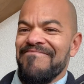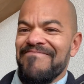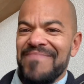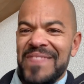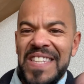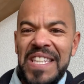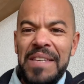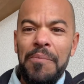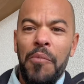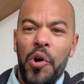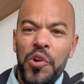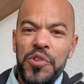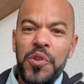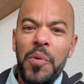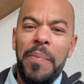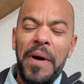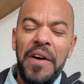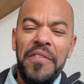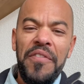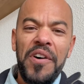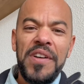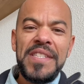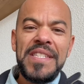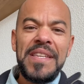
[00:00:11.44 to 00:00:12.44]
qui montre pas
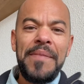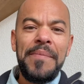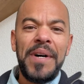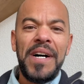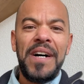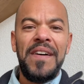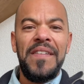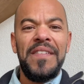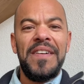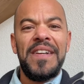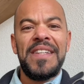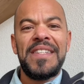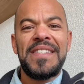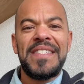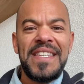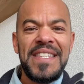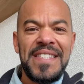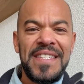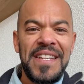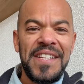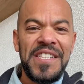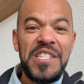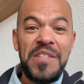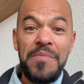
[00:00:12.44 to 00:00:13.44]
forcément ses
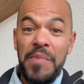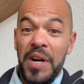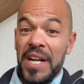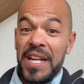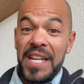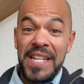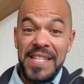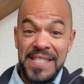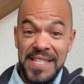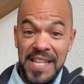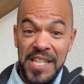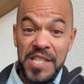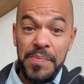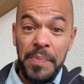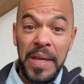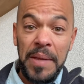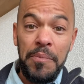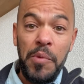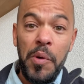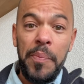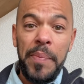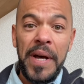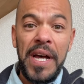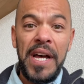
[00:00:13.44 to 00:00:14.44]
sentiments, qui les
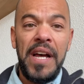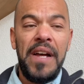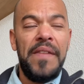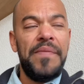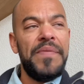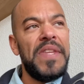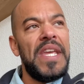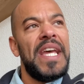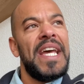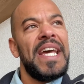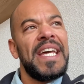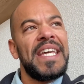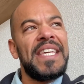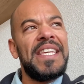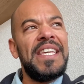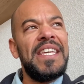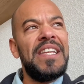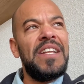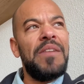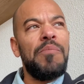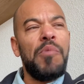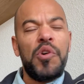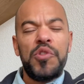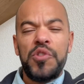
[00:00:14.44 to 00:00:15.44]
exprime pas, qui
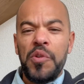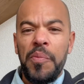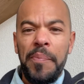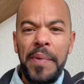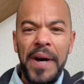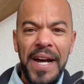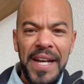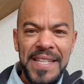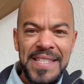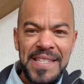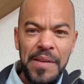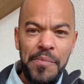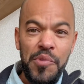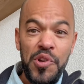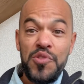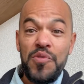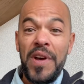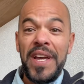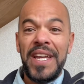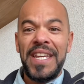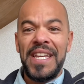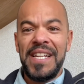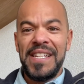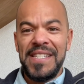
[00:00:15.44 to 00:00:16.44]
ne montre pas ses
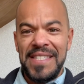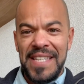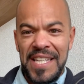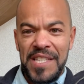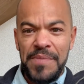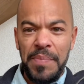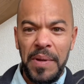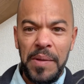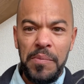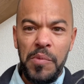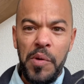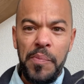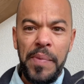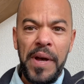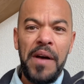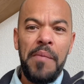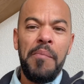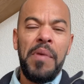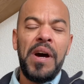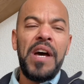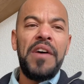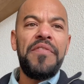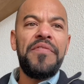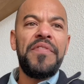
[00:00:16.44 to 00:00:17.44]
besoins, qui les exprime pas.
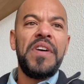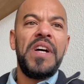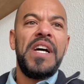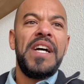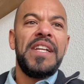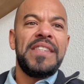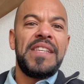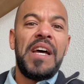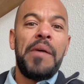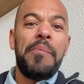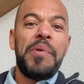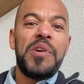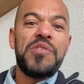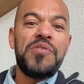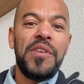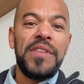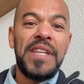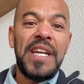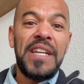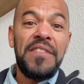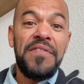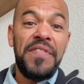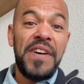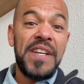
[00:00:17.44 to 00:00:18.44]
Bref, tu as l'impression
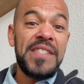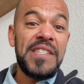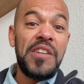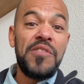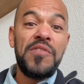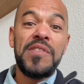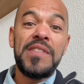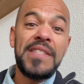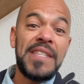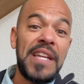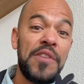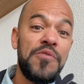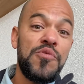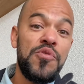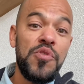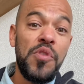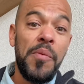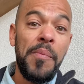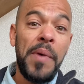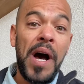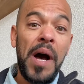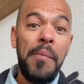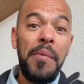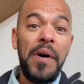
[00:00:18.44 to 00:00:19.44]
d'être face à une statue de
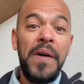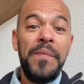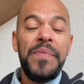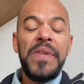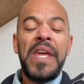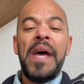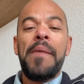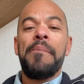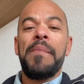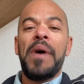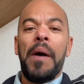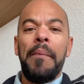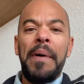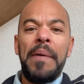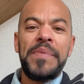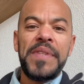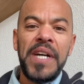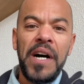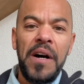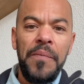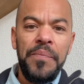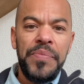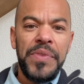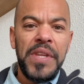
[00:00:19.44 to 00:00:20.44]
marbre, mais en même
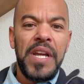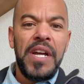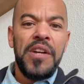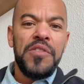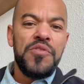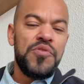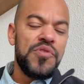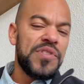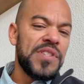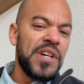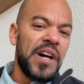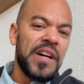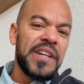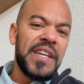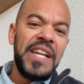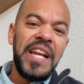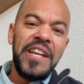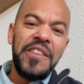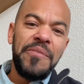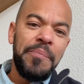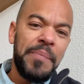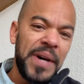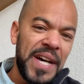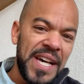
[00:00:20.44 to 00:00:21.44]
temps, tu sens qu'il a
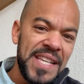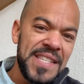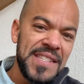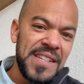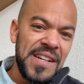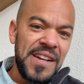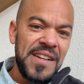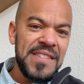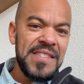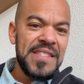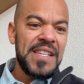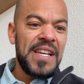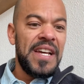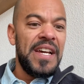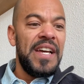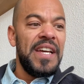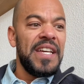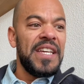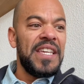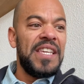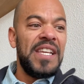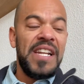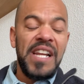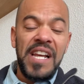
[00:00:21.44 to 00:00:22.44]
une présence,
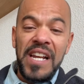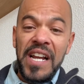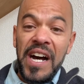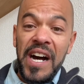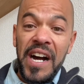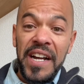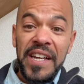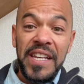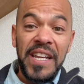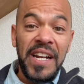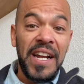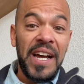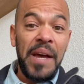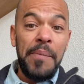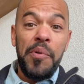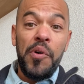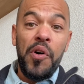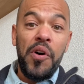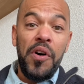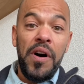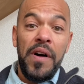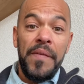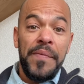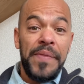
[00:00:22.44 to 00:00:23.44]
qu'il est là, qu'il
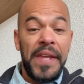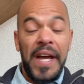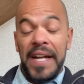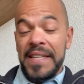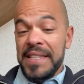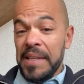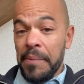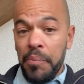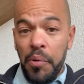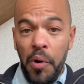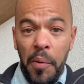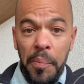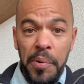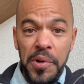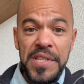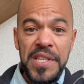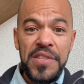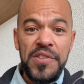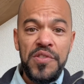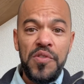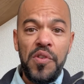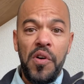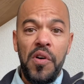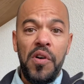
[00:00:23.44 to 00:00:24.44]
répond à tes
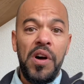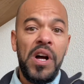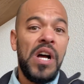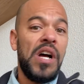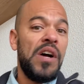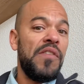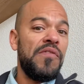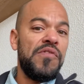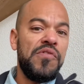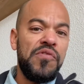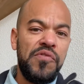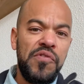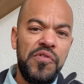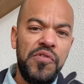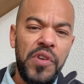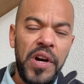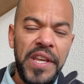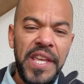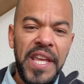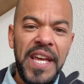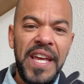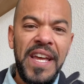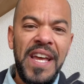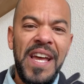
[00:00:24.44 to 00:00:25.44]
propositions, vous vous
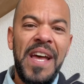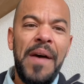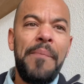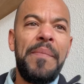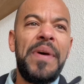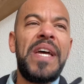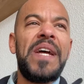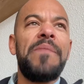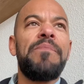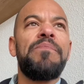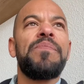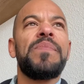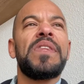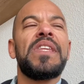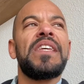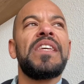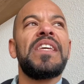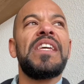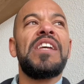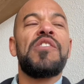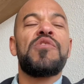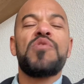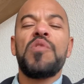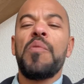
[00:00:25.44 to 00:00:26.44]
voyez, mais
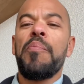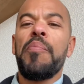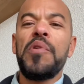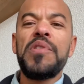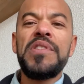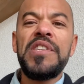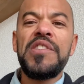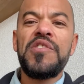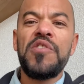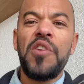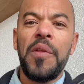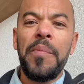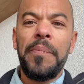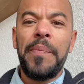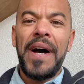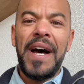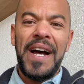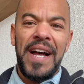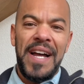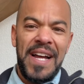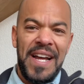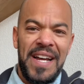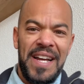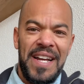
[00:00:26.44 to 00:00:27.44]
il se positionne
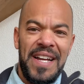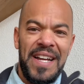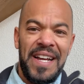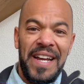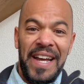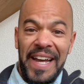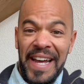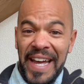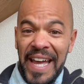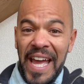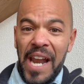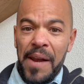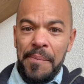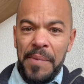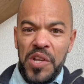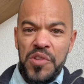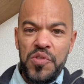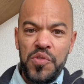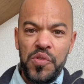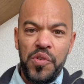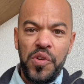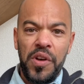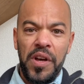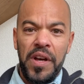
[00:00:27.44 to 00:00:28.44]
pas réellement
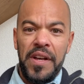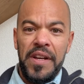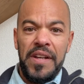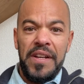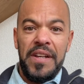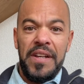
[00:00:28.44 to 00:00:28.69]
sur